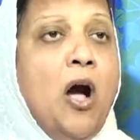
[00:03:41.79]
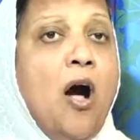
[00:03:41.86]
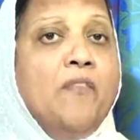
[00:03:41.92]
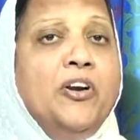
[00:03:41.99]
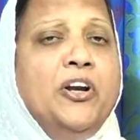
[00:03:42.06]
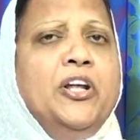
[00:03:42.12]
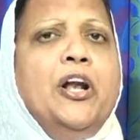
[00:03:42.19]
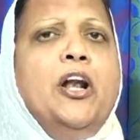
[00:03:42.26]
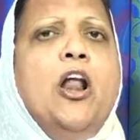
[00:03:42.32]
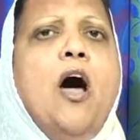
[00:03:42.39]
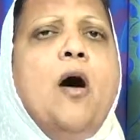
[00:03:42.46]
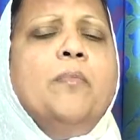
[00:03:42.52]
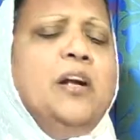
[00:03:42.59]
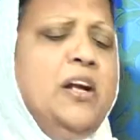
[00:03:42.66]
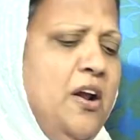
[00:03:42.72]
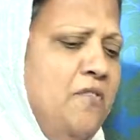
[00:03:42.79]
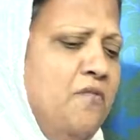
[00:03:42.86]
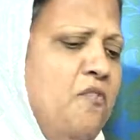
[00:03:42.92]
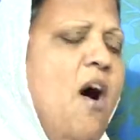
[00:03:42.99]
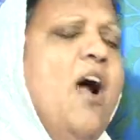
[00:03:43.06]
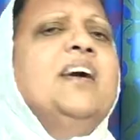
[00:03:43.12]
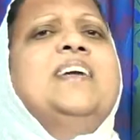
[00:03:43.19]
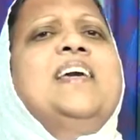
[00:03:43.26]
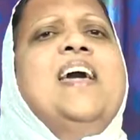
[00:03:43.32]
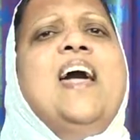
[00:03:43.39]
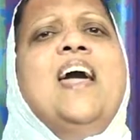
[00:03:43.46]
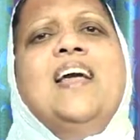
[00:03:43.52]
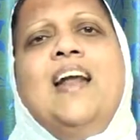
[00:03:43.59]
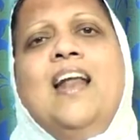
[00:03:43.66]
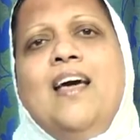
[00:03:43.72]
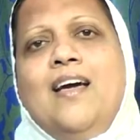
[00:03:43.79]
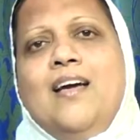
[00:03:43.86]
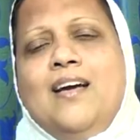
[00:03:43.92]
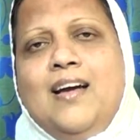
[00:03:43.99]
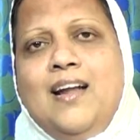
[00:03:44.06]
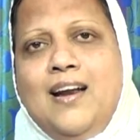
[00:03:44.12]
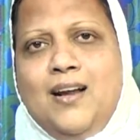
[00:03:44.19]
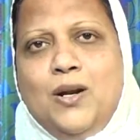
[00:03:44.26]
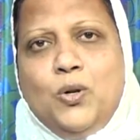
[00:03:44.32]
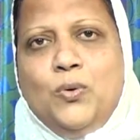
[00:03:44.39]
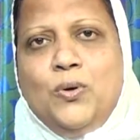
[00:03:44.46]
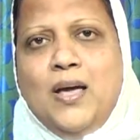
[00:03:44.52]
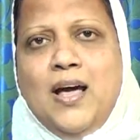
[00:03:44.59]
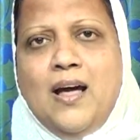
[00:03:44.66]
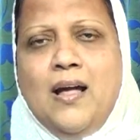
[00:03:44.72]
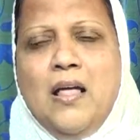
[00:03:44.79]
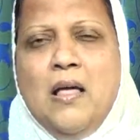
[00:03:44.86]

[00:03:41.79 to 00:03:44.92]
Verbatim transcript: அவன் இல்லாமல் என் வாழ்க்கையே இல்லை அல்ல லூயா